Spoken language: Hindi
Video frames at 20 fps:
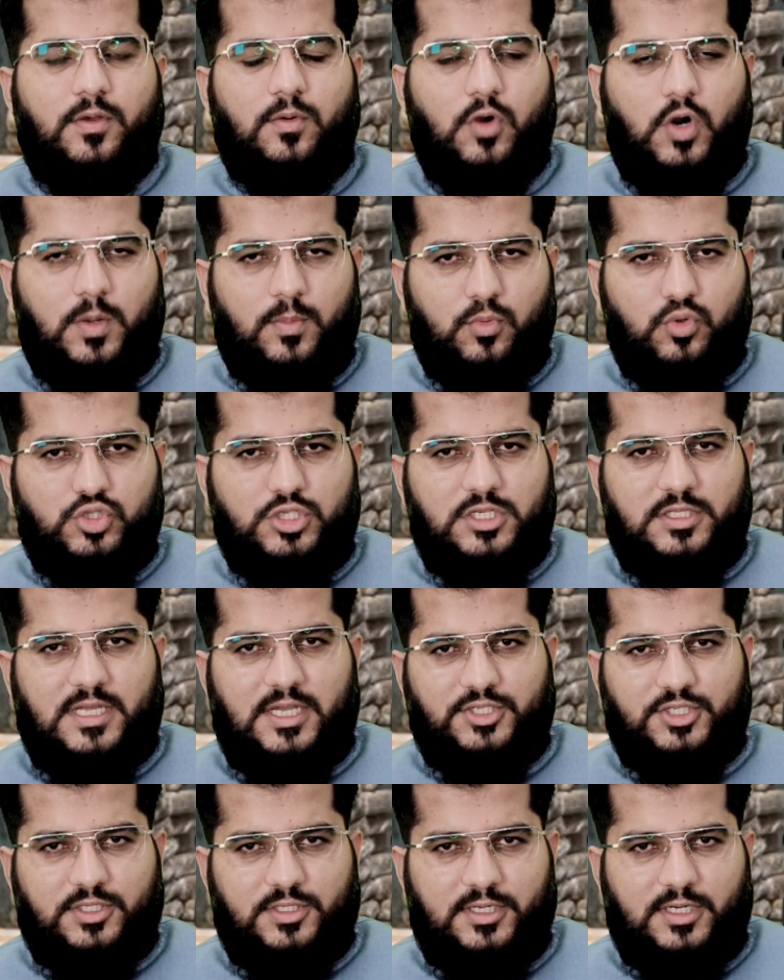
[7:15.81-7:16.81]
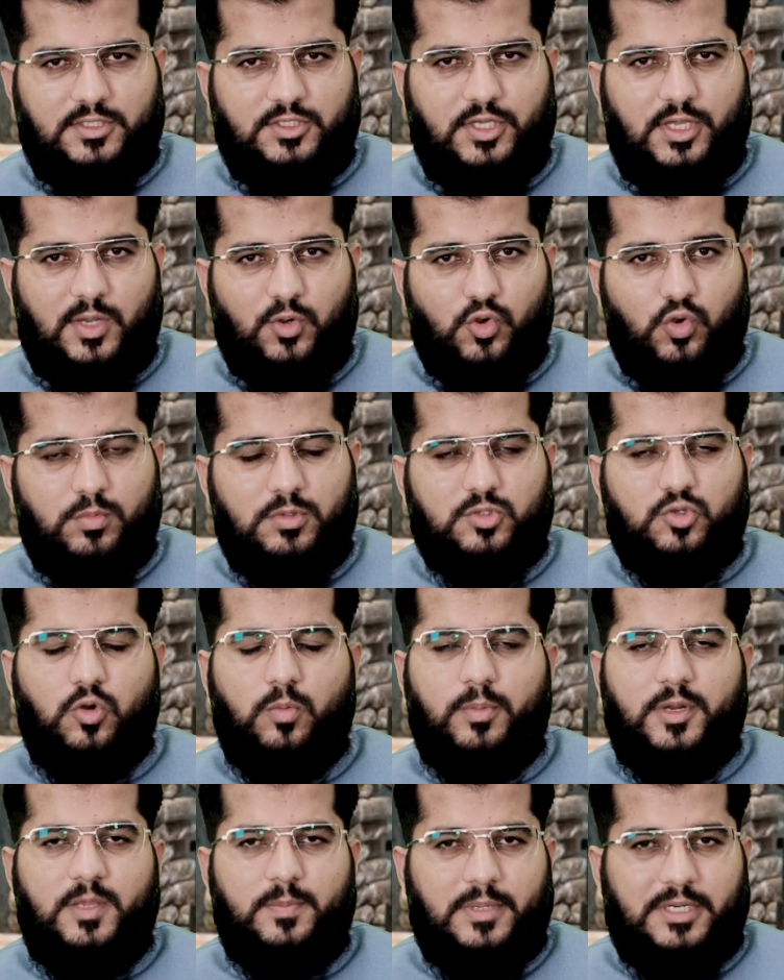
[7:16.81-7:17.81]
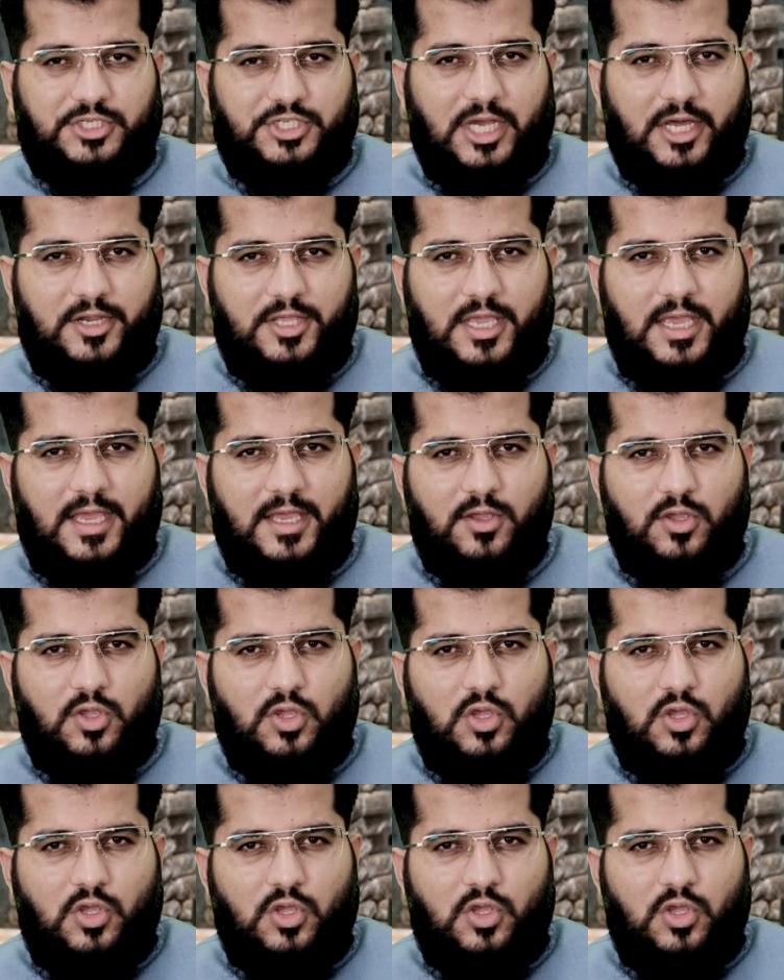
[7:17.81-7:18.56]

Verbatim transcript: और मोदी दहशतगर्द की हकूमत को बड़ी परेशानी है